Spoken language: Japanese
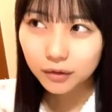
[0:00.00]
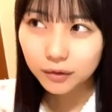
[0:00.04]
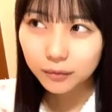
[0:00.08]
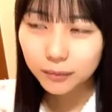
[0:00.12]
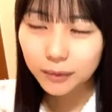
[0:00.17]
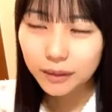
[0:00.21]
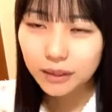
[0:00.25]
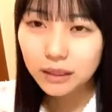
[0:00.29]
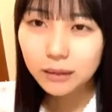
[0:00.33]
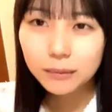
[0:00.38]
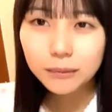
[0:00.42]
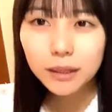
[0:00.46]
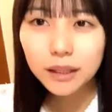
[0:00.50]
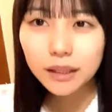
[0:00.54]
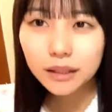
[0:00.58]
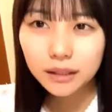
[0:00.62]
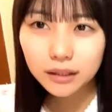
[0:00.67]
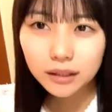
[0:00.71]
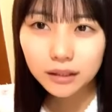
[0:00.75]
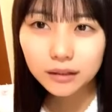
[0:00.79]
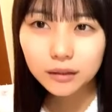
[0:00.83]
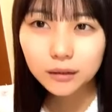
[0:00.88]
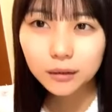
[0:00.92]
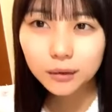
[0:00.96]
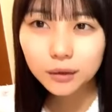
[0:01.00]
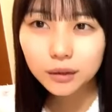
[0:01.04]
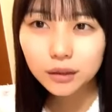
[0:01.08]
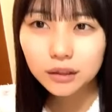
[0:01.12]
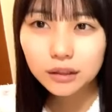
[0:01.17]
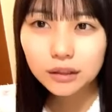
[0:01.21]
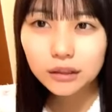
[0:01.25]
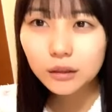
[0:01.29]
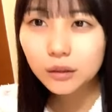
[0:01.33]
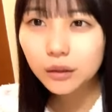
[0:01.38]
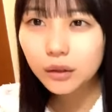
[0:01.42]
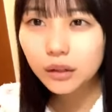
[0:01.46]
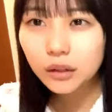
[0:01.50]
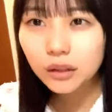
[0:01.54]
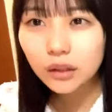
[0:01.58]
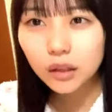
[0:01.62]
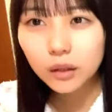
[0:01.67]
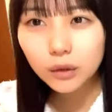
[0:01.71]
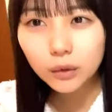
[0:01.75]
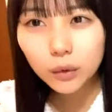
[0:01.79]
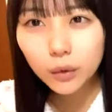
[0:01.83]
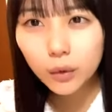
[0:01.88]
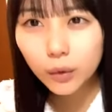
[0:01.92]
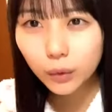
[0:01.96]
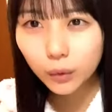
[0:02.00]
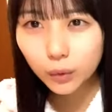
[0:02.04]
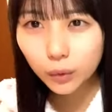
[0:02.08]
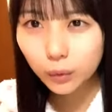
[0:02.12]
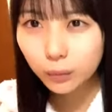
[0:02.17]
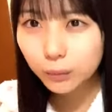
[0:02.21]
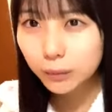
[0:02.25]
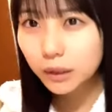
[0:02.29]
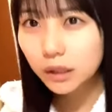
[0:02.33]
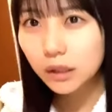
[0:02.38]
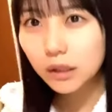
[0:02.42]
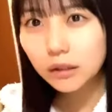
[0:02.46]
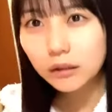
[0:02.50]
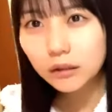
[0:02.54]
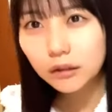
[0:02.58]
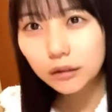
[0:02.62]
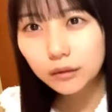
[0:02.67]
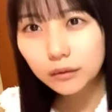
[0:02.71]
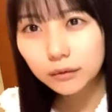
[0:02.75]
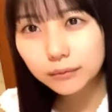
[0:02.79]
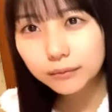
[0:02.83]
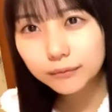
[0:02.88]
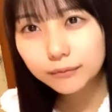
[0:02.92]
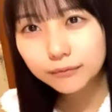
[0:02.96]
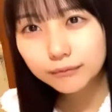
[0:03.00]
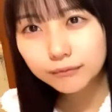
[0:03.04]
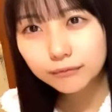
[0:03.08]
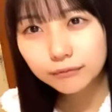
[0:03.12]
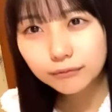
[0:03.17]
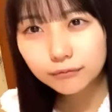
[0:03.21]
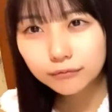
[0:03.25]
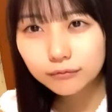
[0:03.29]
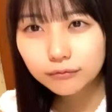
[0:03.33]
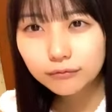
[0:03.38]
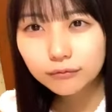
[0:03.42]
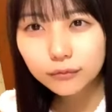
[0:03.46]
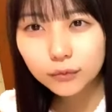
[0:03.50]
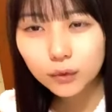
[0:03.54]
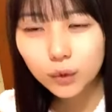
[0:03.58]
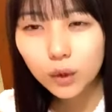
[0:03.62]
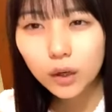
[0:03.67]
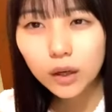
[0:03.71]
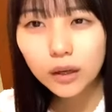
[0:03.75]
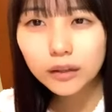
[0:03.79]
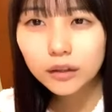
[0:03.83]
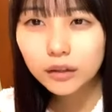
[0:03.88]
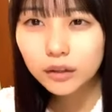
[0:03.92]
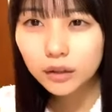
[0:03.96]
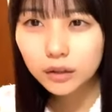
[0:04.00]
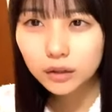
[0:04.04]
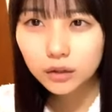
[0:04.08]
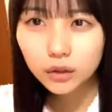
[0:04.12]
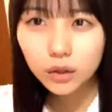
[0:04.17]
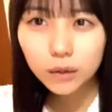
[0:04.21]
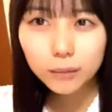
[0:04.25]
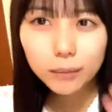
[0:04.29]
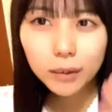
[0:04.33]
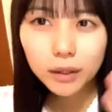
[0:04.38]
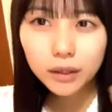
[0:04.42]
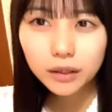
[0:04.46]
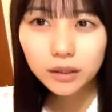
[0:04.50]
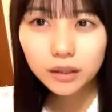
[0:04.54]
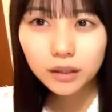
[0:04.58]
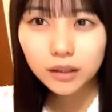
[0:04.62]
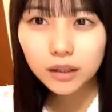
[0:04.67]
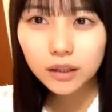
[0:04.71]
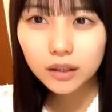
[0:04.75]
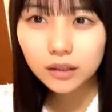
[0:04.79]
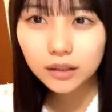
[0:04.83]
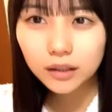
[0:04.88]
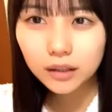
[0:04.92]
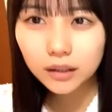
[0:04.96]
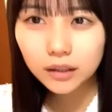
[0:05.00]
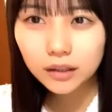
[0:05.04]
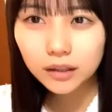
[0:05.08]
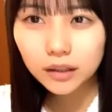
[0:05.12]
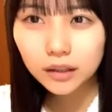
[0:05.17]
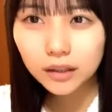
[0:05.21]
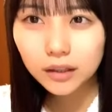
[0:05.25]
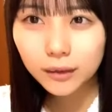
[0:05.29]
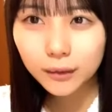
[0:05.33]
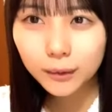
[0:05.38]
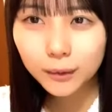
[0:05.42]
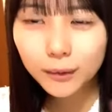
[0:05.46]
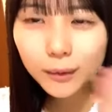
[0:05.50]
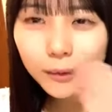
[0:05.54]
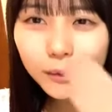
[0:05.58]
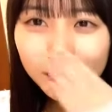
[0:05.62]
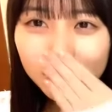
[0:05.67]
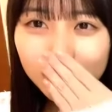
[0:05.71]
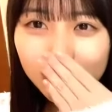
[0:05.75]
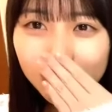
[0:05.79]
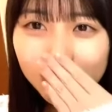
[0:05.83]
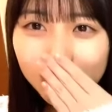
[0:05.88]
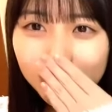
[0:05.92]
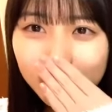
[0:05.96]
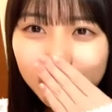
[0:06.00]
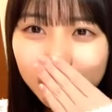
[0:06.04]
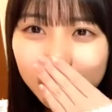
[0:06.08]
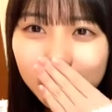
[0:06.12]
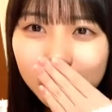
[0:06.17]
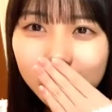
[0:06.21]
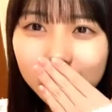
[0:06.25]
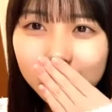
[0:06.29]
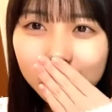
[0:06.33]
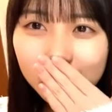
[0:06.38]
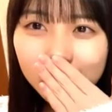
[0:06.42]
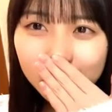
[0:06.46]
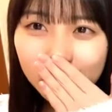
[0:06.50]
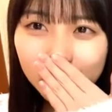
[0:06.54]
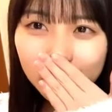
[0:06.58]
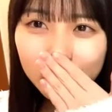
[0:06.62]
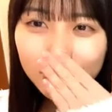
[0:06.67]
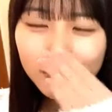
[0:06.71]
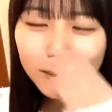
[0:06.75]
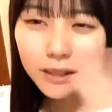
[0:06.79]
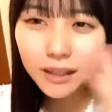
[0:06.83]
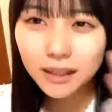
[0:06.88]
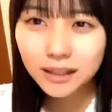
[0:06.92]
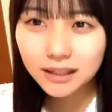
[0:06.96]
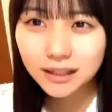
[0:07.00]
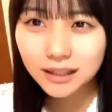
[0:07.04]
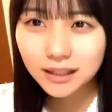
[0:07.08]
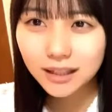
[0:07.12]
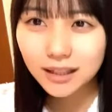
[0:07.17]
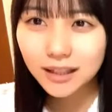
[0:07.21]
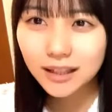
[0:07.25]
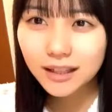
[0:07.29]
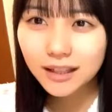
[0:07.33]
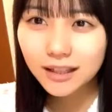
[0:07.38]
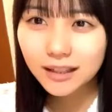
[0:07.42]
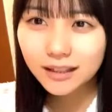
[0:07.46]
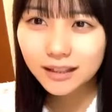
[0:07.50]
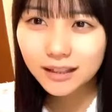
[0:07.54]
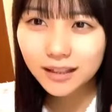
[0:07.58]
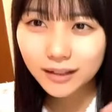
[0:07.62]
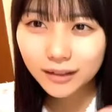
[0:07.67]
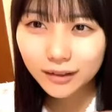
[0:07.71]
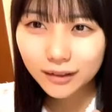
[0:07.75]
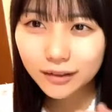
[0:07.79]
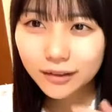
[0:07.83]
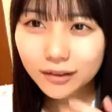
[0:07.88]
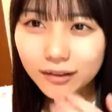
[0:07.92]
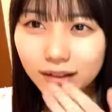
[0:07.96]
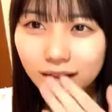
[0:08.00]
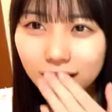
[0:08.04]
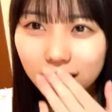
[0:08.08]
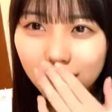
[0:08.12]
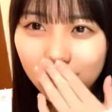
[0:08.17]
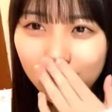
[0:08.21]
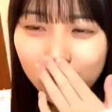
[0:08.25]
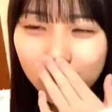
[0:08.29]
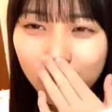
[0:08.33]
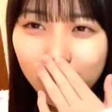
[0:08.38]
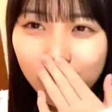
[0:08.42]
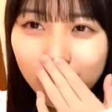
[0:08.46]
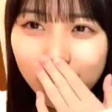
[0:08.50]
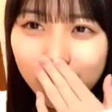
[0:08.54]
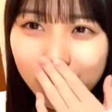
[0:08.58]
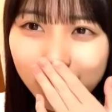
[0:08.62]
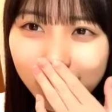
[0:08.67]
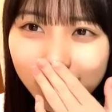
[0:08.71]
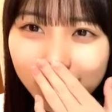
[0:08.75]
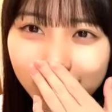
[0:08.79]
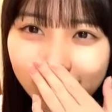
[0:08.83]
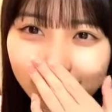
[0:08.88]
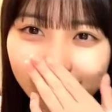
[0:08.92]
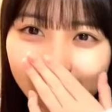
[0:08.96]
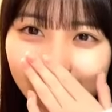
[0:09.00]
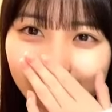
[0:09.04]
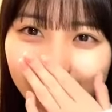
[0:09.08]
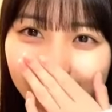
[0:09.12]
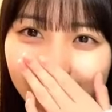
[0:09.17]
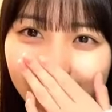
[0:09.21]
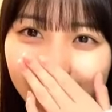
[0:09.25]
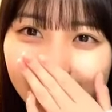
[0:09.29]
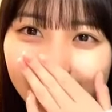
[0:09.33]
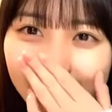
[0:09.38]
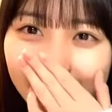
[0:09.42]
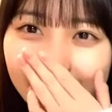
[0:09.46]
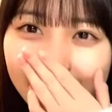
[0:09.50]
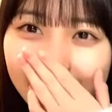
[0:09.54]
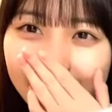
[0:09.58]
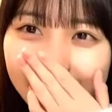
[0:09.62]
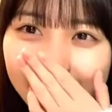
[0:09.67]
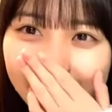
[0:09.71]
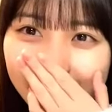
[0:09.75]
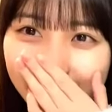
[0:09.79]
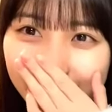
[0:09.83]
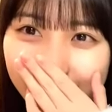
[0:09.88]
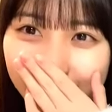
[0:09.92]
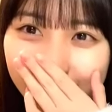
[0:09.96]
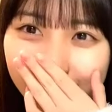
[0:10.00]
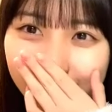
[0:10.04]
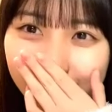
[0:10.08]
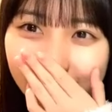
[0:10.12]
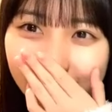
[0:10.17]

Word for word: めっちゃ前に掃除した時になんかノートみたいなのがあってそれパッと開いたらなんかお父さんとお母さんの昔からやってるなんか交換日記だったんですよ